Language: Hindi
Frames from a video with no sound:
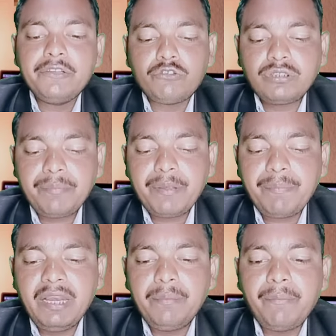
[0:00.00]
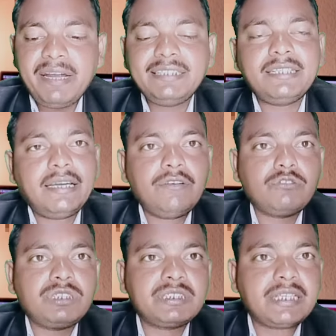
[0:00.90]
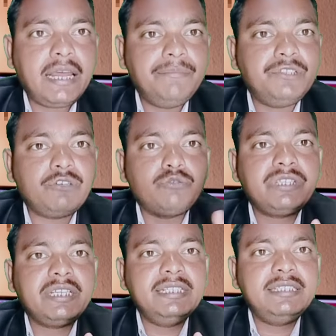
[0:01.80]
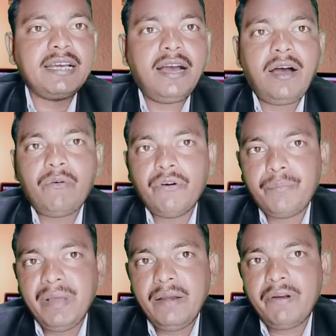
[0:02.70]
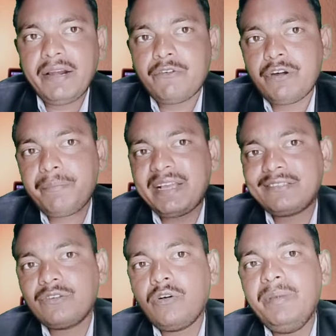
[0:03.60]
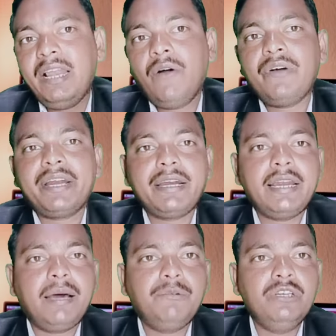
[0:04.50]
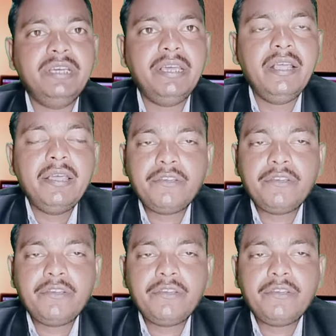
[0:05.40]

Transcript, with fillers: तो सबसे पहले हमारे चैनल को सब्सक्राइब जरूर से कीजिएगा और बेल वेल नोटिफिकेशन को बेलाव करना ना भूलिए